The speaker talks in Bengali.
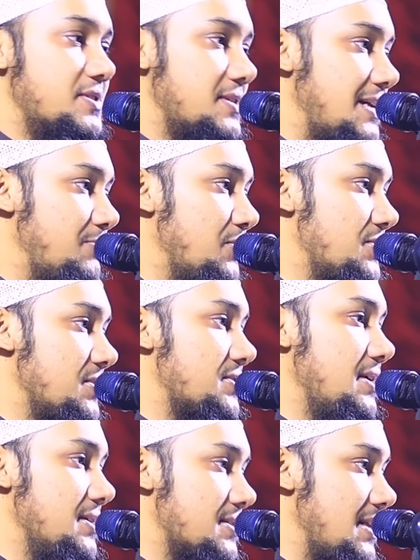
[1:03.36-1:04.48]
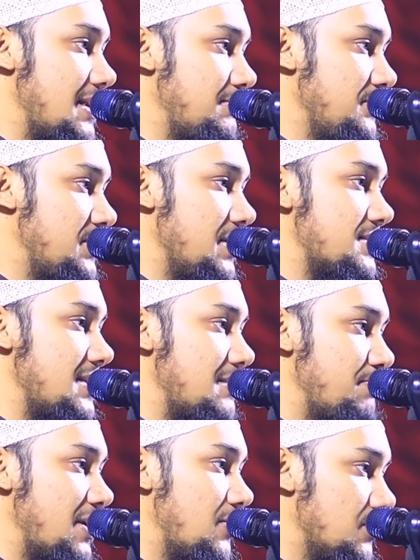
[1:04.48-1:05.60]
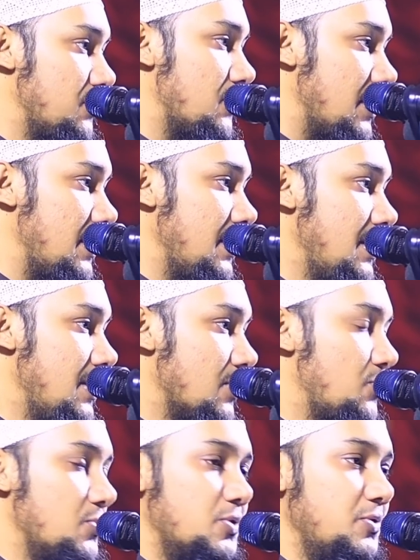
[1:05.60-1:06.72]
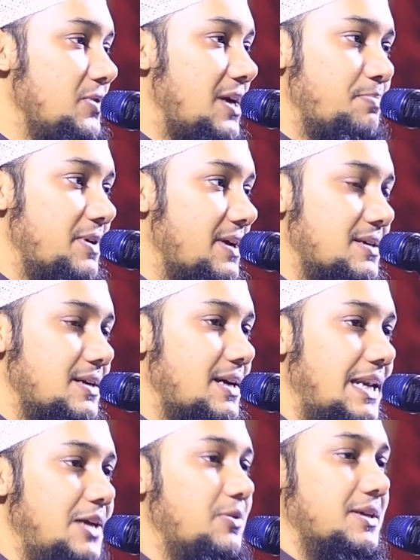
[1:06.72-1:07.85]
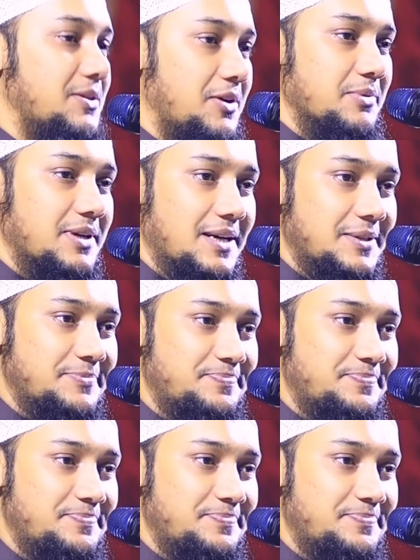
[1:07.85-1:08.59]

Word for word: ইসলাম হচ্ছে সেই ইসলাম যে ইসলাম পালন করলে কোনোদিনও আপনাকে একটা গালিও খেতে হবে না